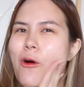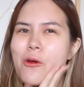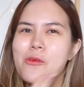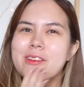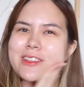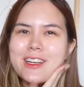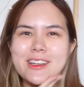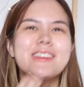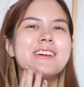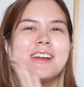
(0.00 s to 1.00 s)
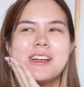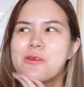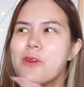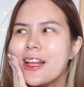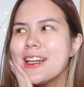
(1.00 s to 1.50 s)
งงลืมลื
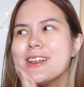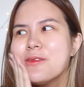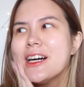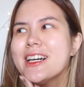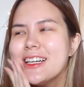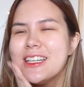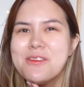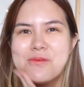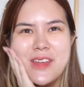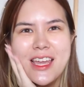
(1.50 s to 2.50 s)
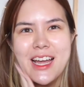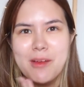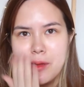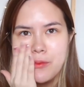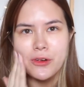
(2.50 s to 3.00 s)
มวันลืมคืนลืมปีกั
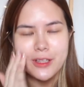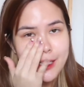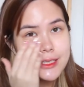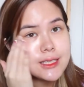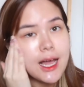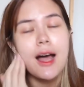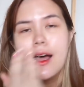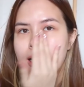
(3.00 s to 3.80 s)
นไปหมดนะจ๊ะ